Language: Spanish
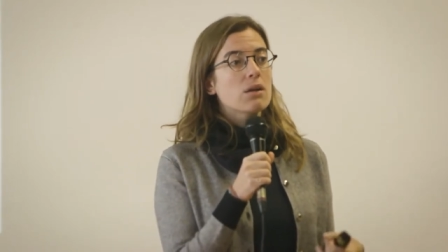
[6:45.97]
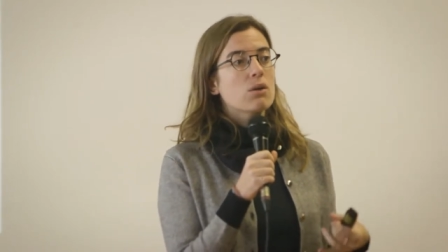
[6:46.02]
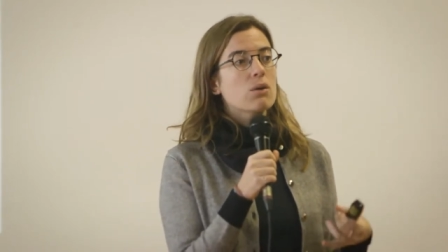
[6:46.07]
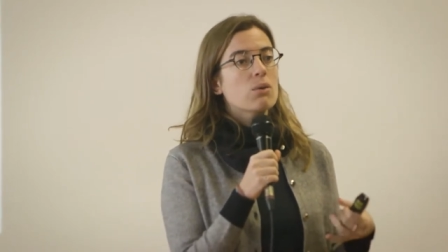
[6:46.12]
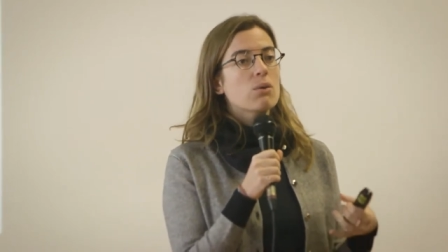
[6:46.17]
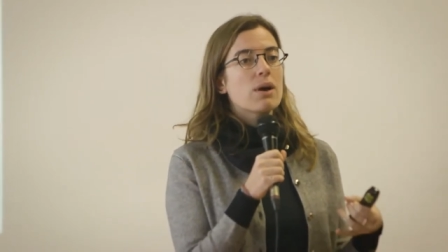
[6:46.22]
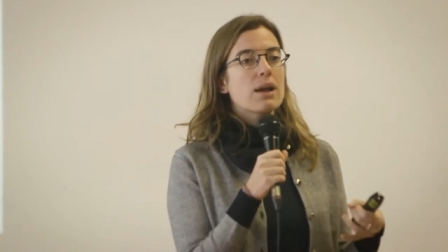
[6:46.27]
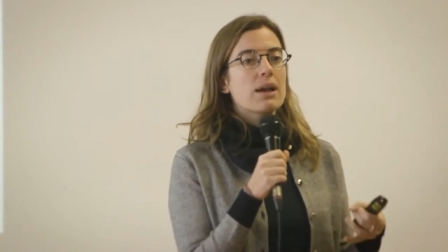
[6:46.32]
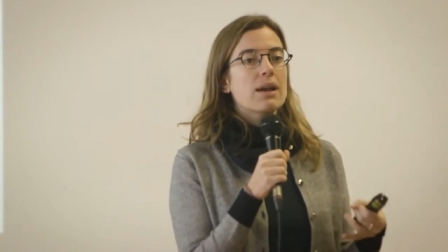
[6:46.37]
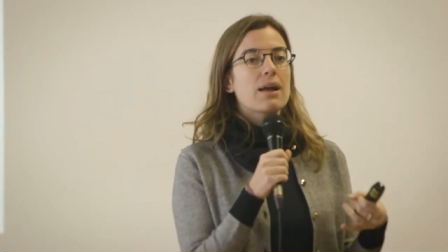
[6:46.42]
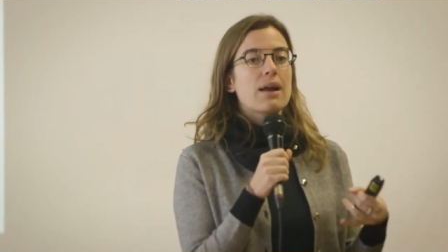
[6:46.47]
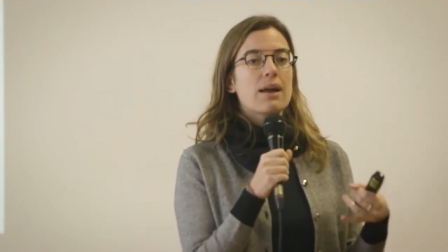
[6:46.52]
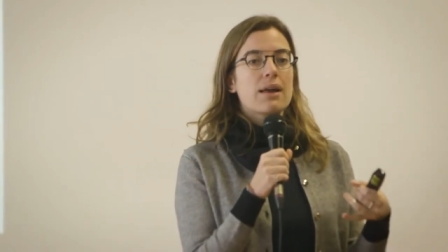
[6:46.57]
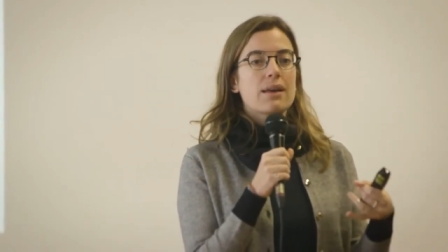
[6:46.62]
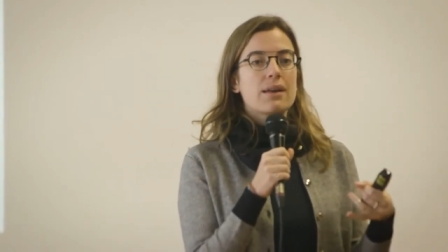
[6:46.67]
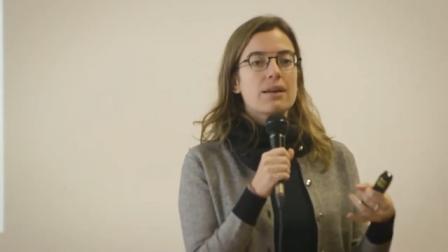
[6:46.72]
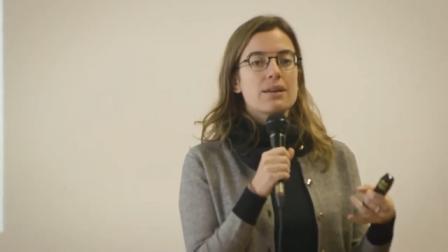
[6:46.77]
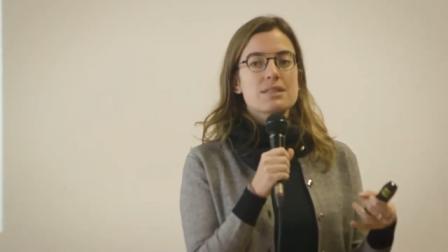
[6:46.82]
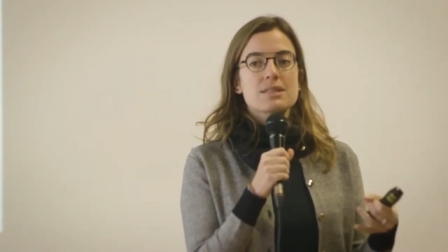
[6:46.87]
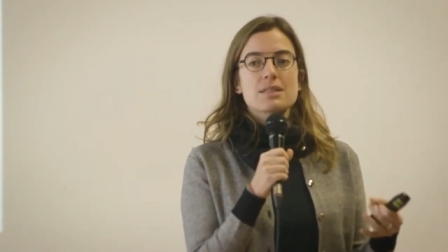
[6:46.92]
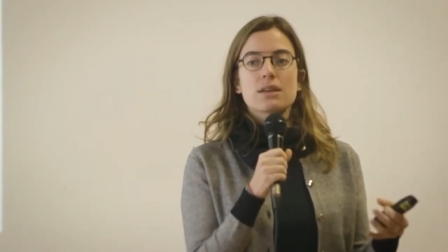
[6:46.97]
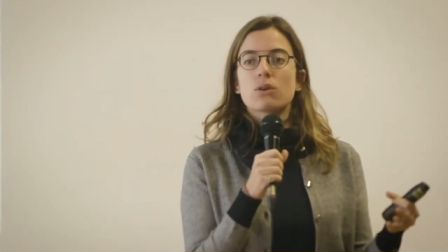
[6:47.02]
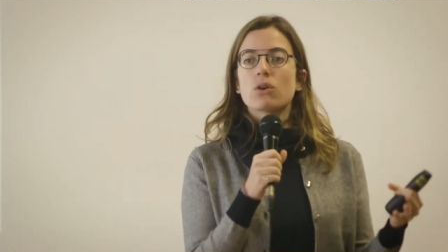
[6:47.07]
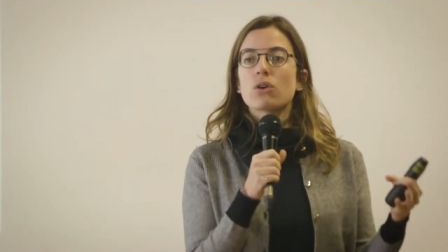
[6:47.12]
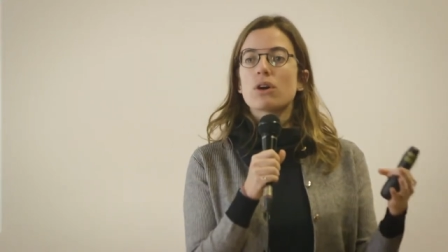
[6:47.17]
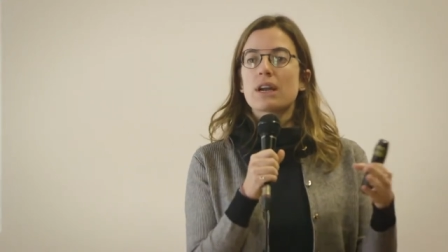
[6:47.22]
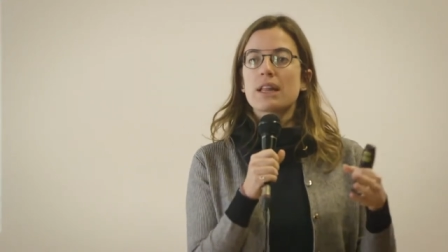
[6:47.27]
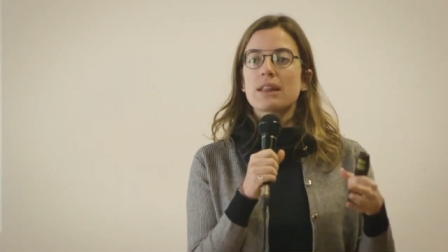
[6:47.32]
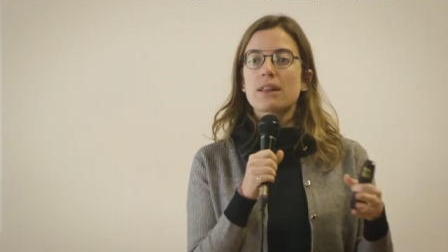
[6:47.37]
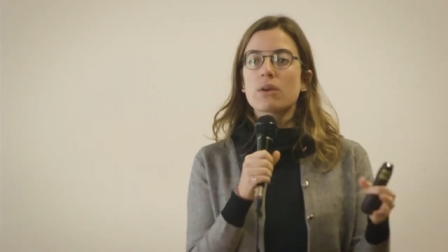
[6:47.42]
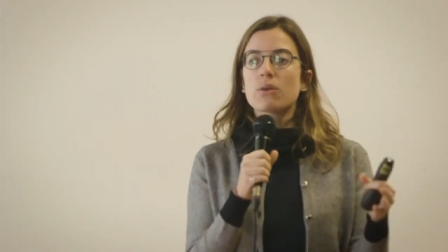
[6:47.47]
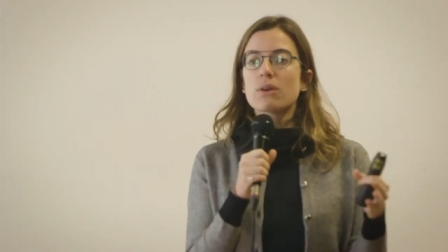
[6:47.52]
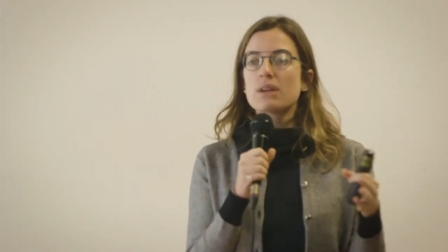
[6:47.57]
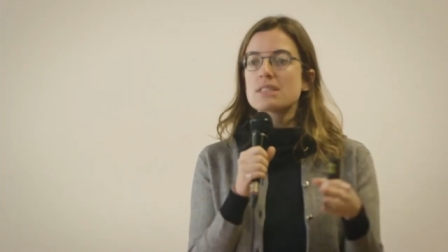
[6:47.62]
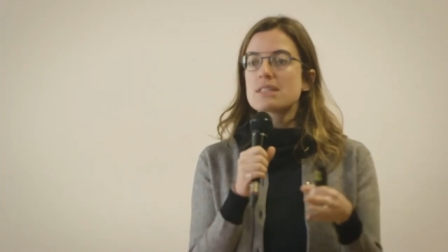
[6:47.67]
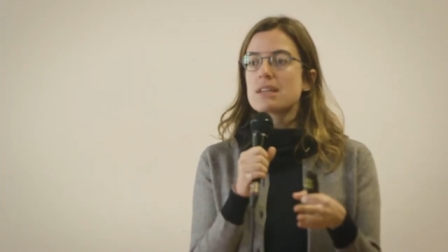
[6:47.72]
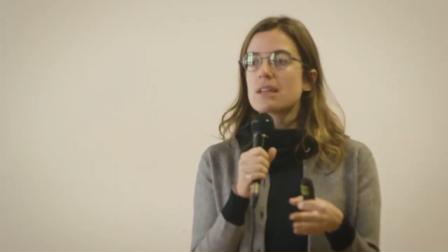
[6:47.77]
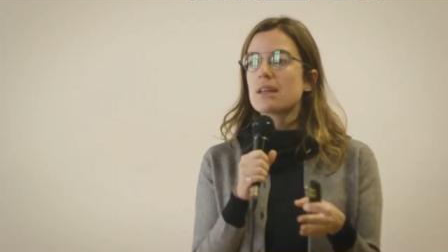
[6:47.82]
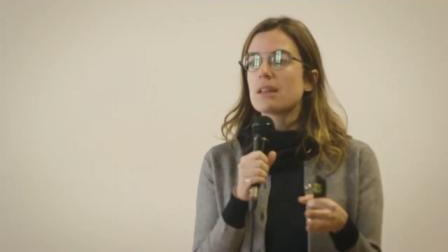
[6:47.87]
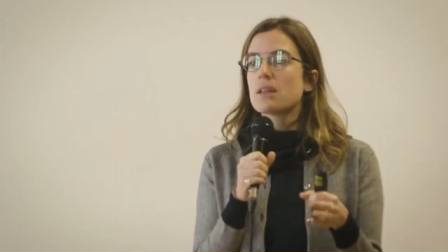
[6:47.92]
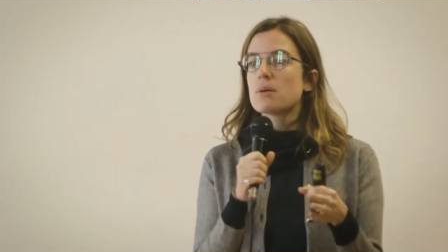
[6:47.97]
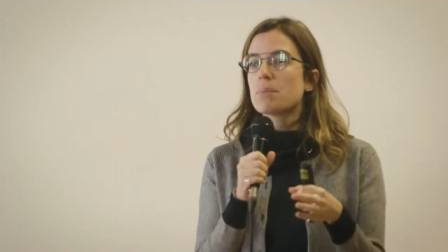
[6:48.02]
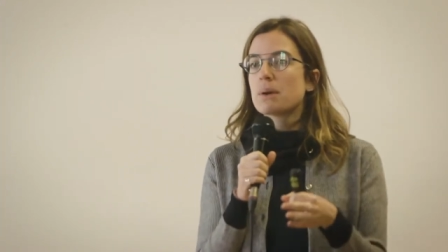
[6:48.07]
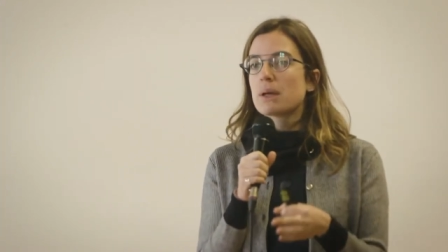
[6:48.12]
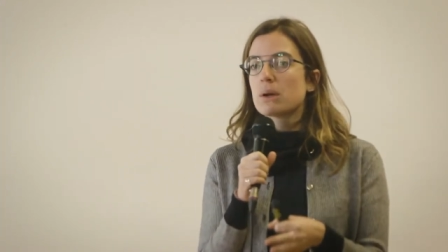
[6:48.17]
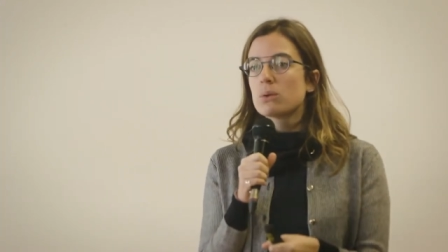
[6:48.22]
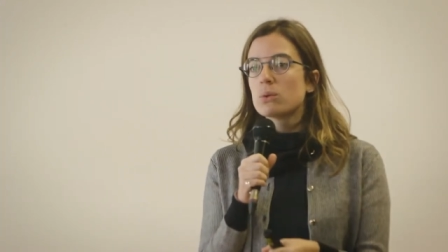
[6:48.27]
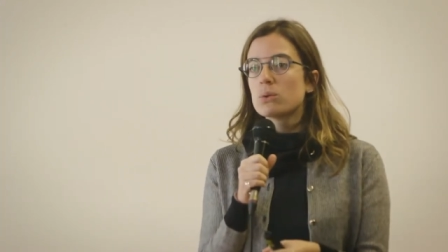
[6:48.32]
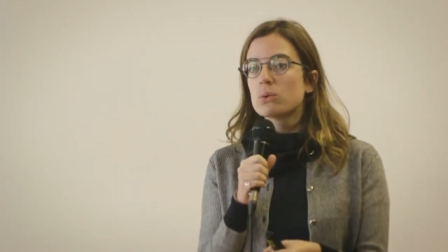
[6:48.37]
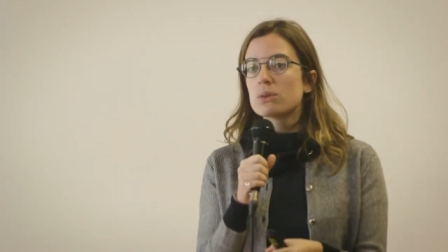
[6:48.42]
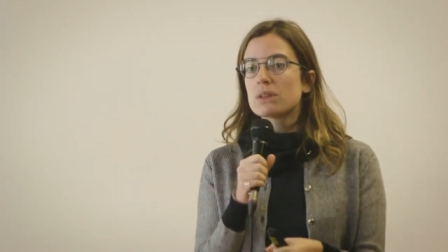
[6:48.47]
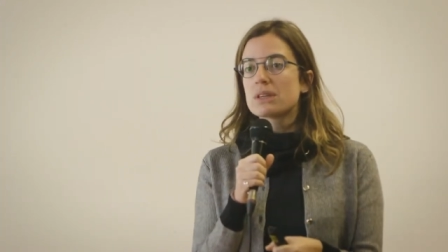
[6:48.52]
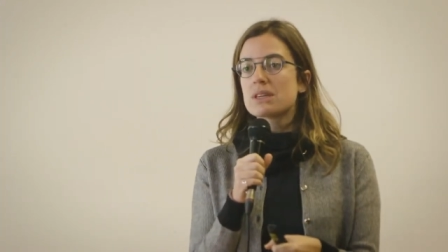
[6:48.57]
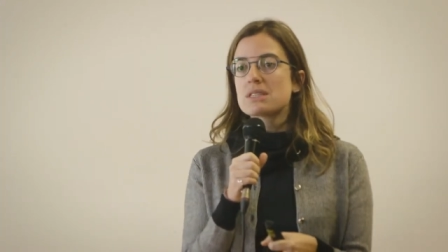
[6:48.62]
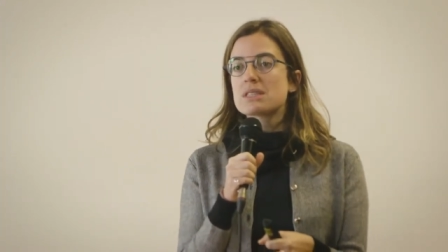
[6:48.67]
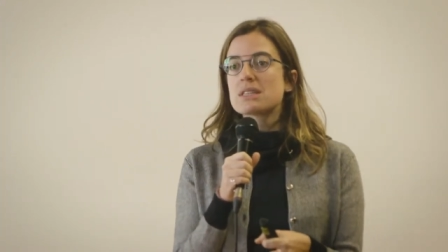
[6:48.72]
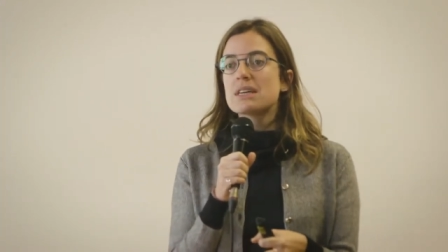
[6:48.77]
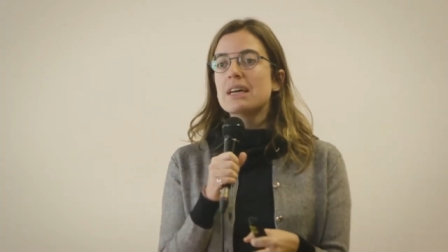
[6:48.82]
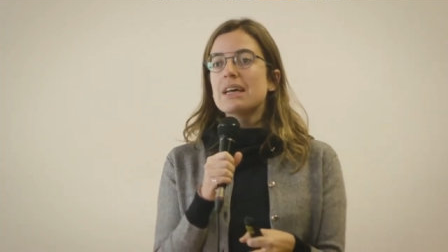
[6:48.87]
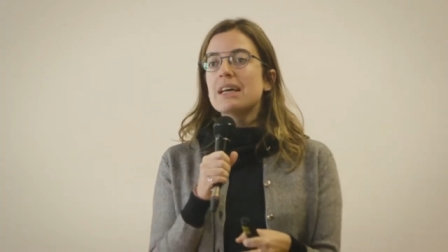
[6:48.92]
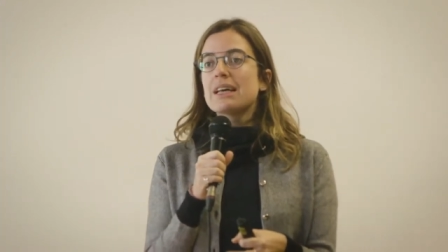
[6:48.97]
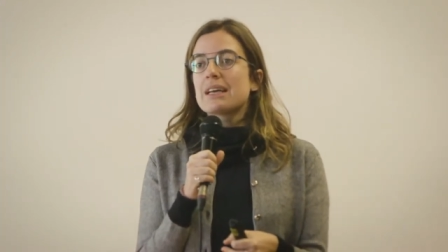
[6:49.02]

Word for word: lo cual eh, se concreta en una serie de preguntas